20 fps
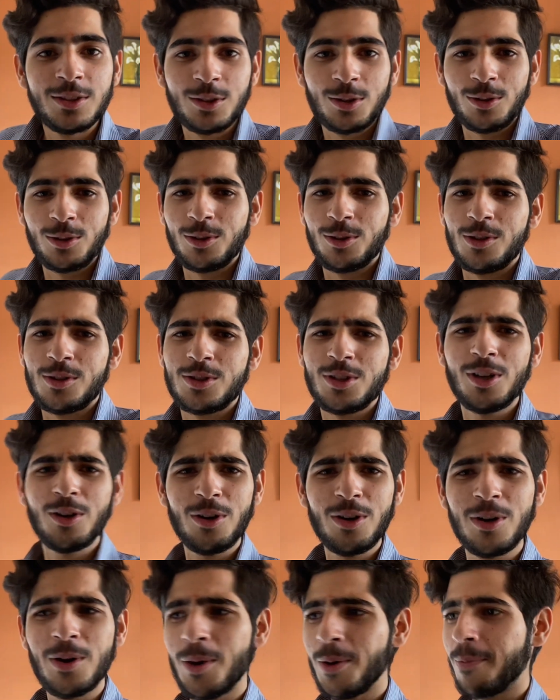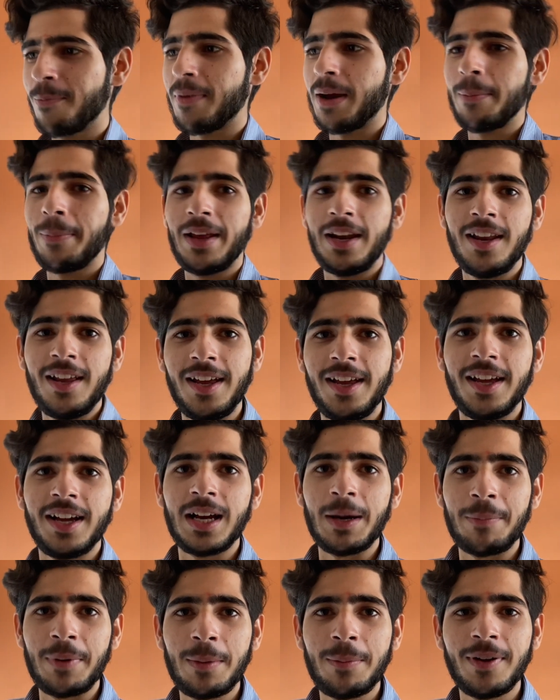तो चलो मैं पहले
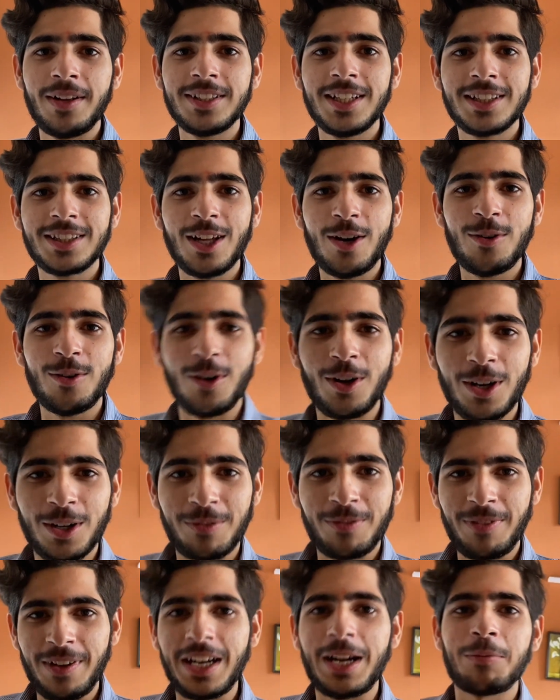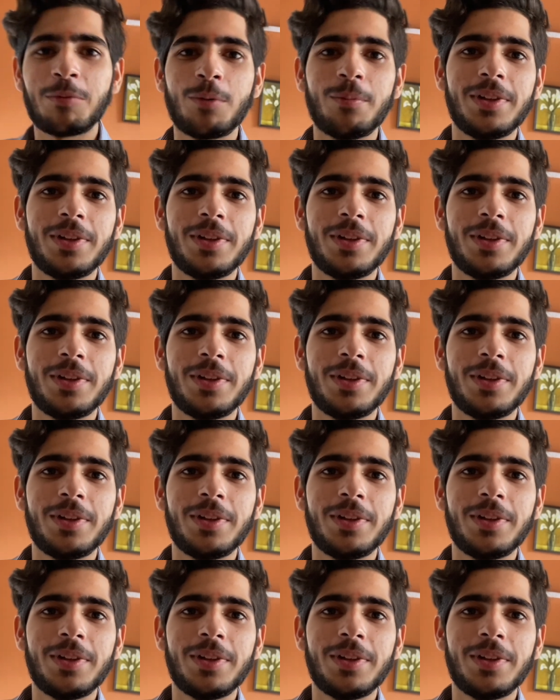कपड़े बदलता हूँ और फिर आपको